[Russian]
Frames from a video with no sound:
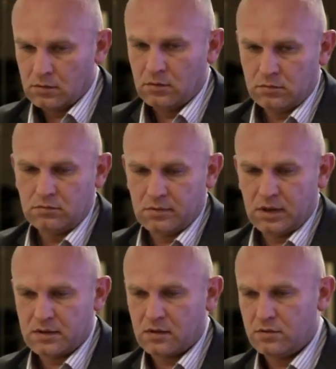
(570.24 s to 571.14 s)
Ну
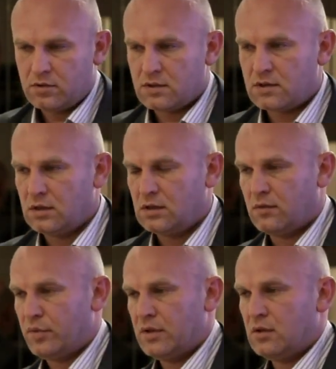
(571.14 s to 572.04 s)
да, закончить сценой
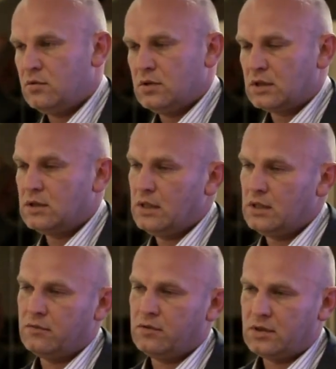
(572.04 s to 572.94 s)
там похорон и так
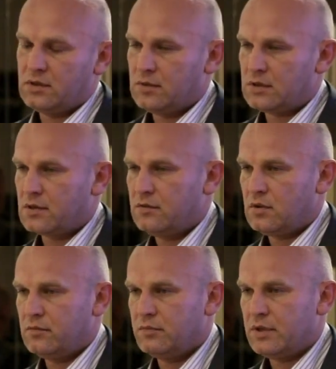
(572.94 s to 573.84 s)
далее, и вот этими
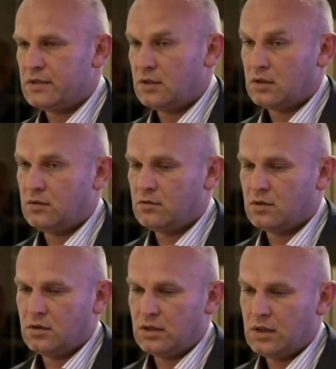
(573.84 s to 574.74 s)
разговорами матери,
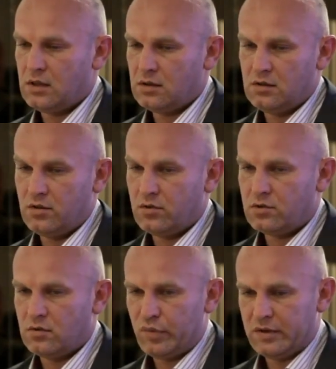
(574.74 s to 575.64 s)
которая реально не
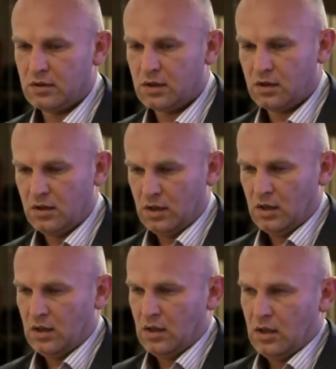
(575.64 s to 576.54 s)
очень поняла,
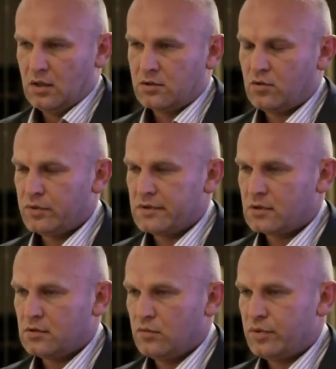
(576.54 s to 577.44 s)
что
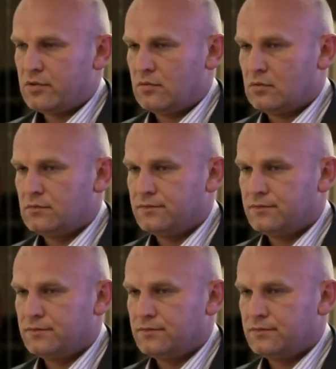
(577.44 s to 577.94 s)
произошло и почему.